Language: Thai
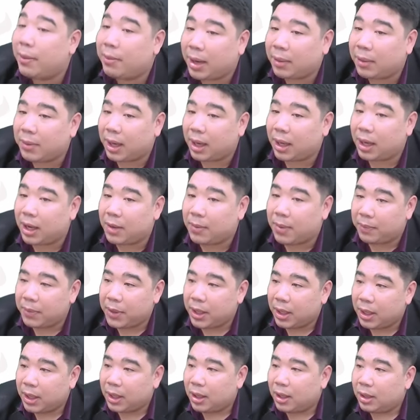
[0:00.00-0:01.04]
มมันก็เลยแบบ
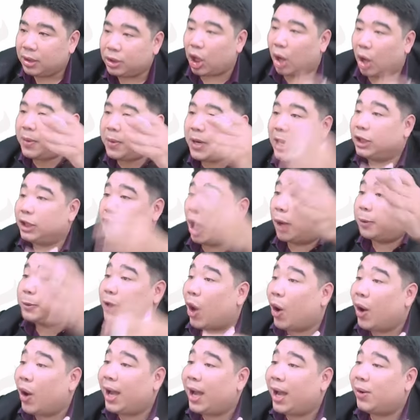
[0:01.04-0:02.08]
ตอบหนึ่งตอบส
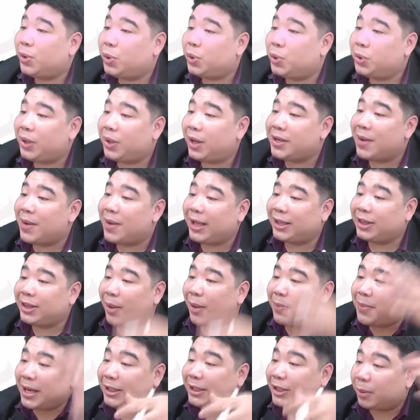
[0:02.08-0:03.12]
องอ่ะคุณครูเข้าใจไหมตอบ
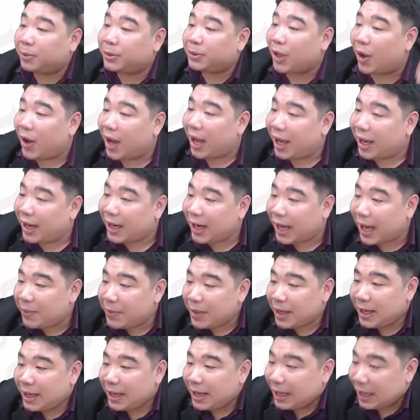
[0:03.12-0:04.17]
หนึ่งตอบสองอ่ะนะครับ
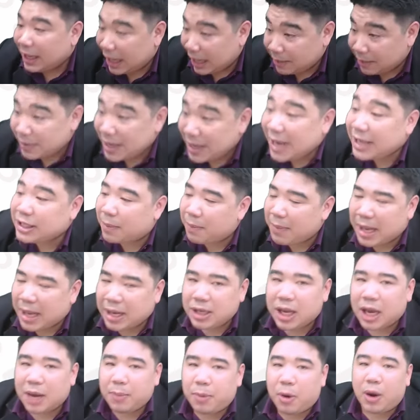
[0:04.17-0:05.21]
เออมันน่าจะเม้น
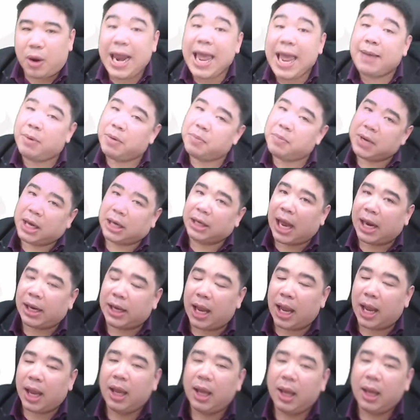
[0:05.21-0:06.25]
เยอะเพราะเลขมันเหมือนกัน
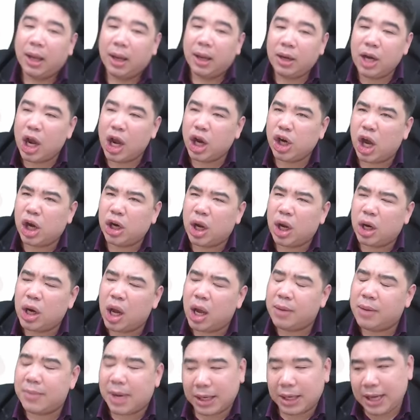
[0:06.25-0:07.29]
ไงหนึ่งหนึ่งหนึ่งหนึ่
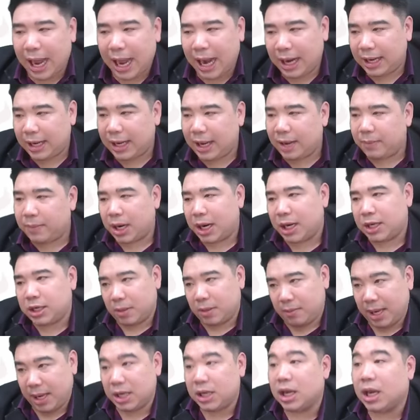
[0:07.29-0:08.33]
งเหมือนกันอะไรเงี้ยมันน่าจะ
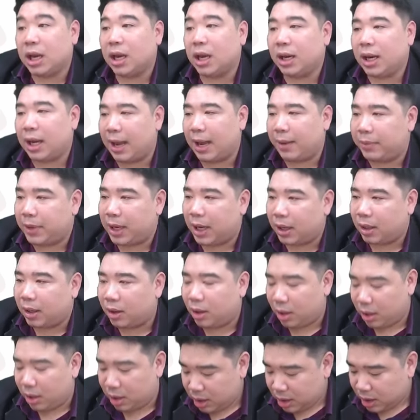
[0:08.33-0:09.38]
เม้นเยอะนะครับนะ
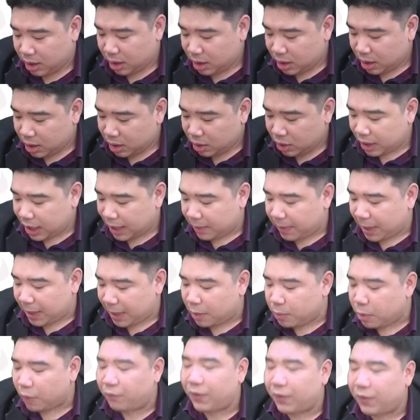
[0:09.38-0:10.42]
ก็โอเค เป็น
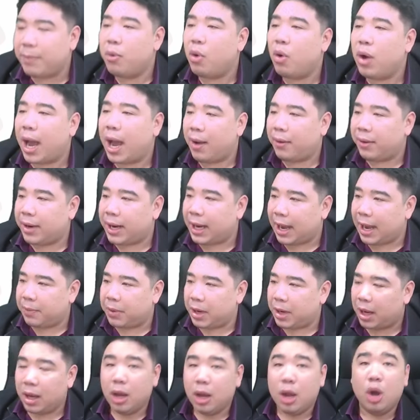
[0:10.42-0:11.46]
ระบบ Facebook เขานะครับ
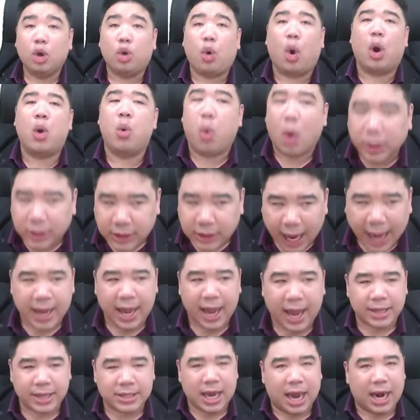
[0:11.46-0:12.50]
นะกดหัวใจ
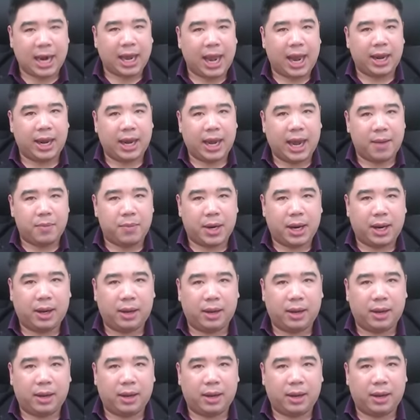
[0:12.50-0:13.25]
ให้จัดแล้วกันนะครับนะ